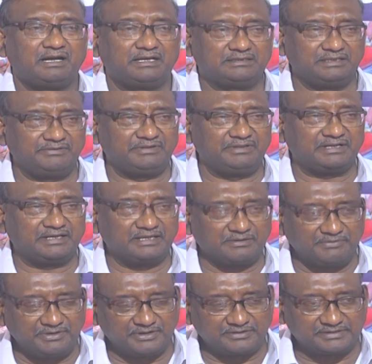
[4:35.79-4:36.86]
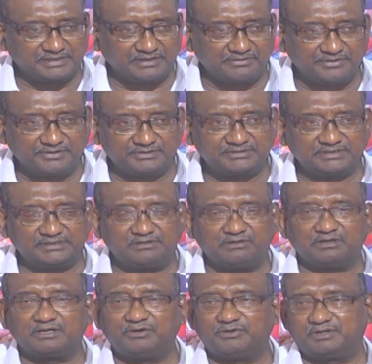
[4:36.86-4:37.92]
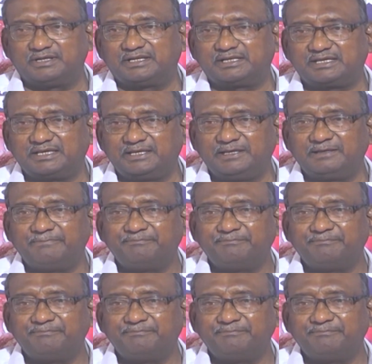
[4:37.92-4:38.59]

అదేవిధంగా ఇరవై ఒకటి ఇరవై రెండు తేదీలో గవర్నర్కి